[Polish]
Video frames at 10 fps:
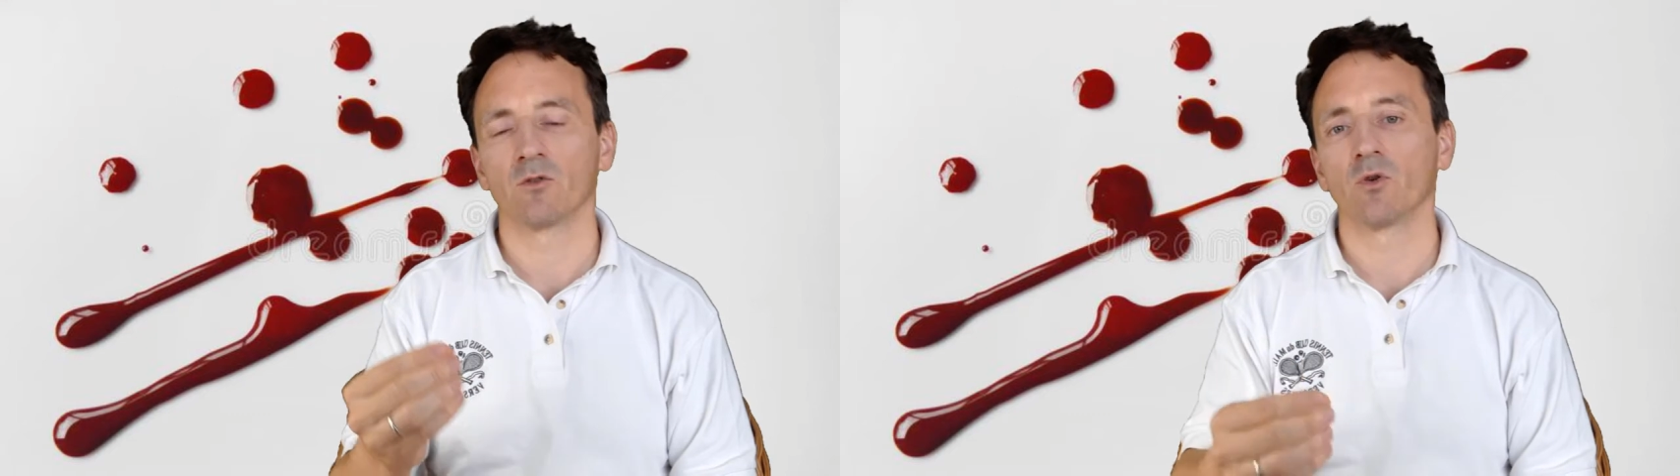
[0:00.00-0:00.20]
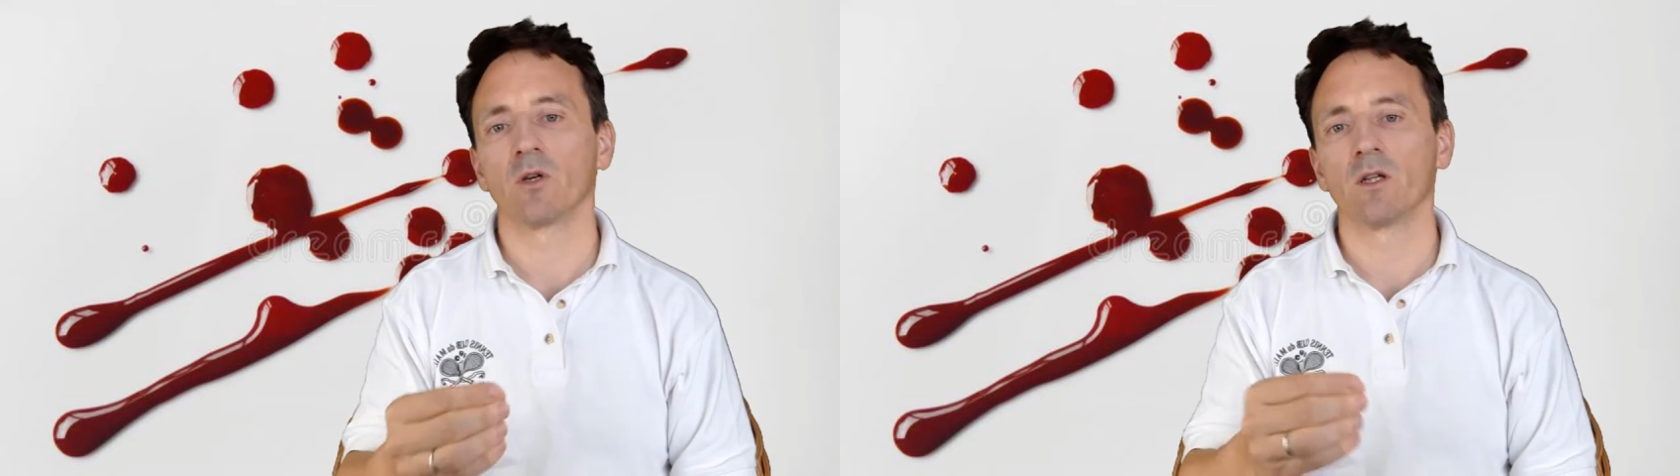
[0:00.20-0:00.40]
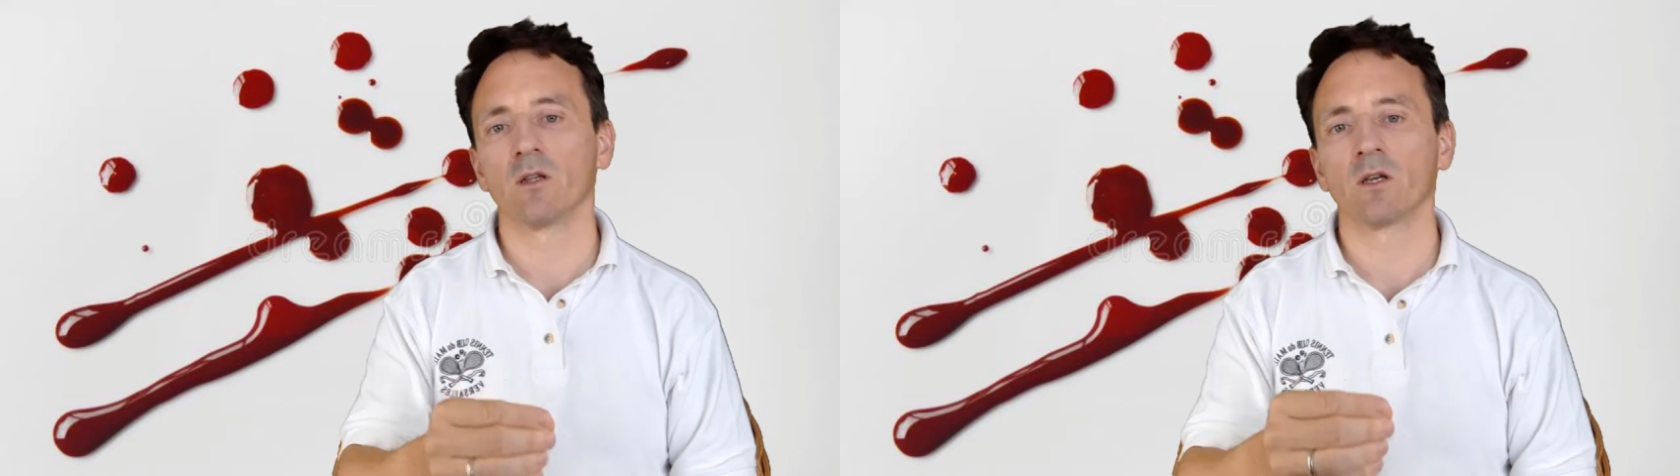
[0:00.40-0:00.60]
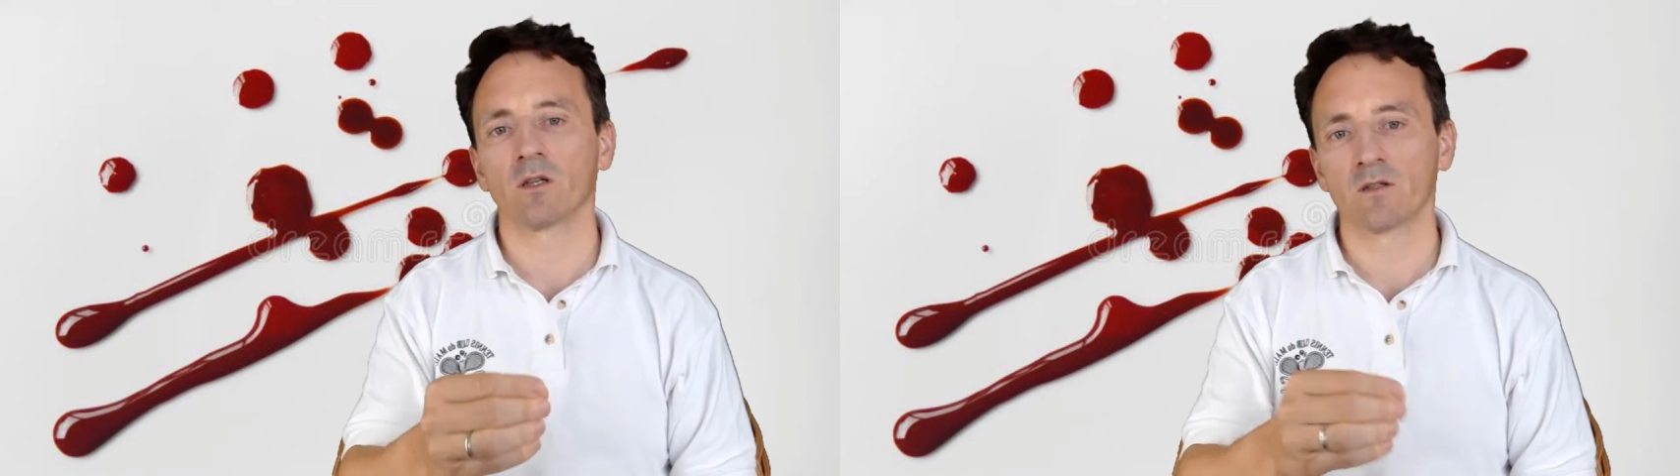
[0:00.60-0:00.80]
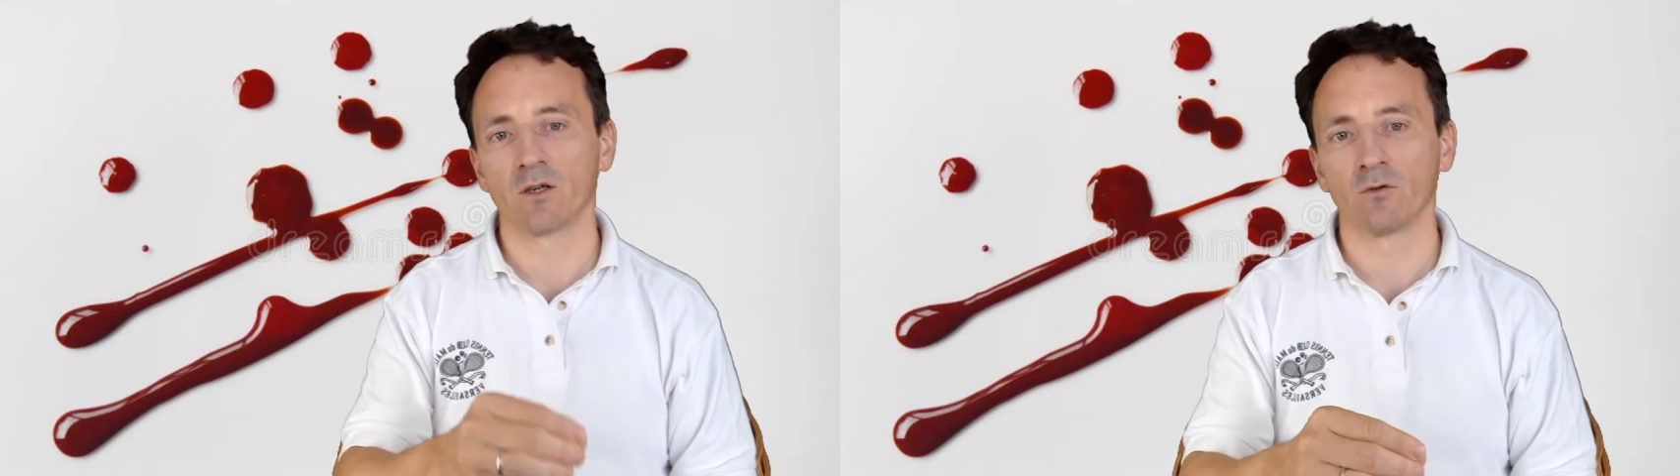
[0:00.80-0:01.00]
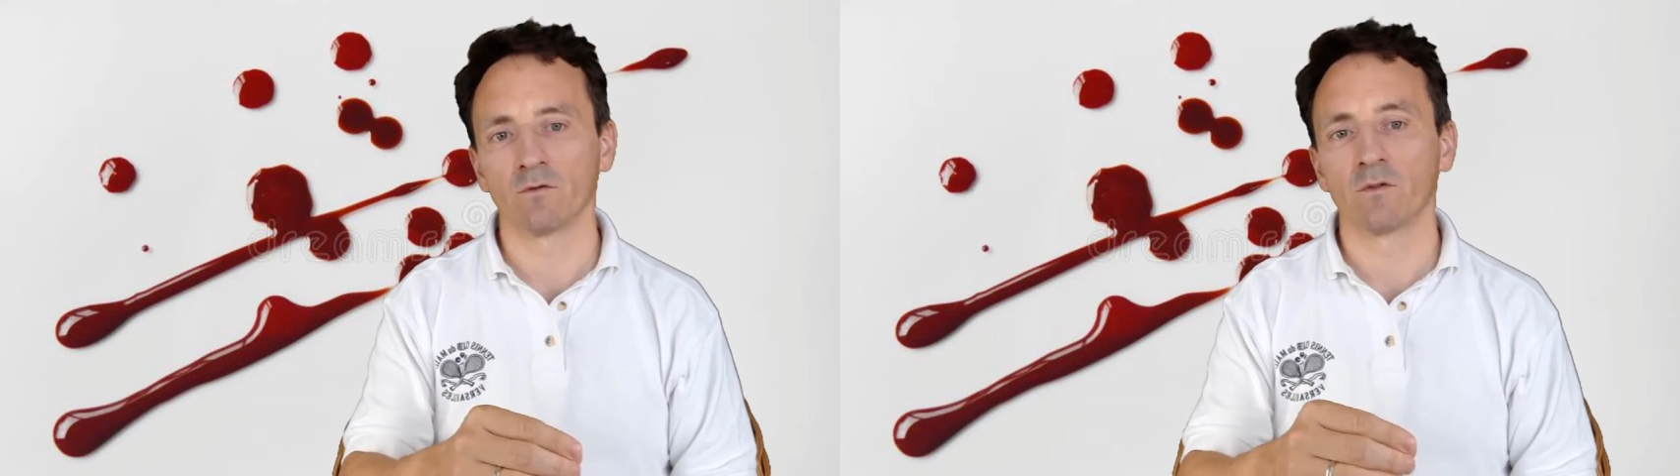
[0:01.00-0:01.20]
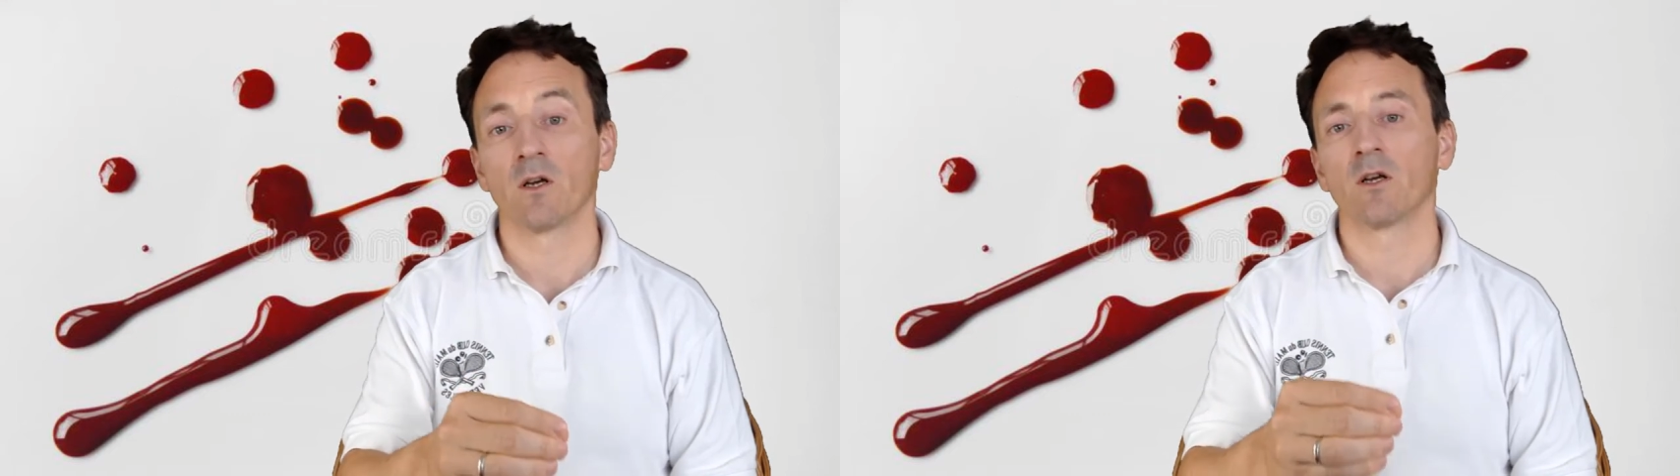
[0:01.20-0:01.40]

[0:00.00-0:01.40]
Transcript: do innych celów,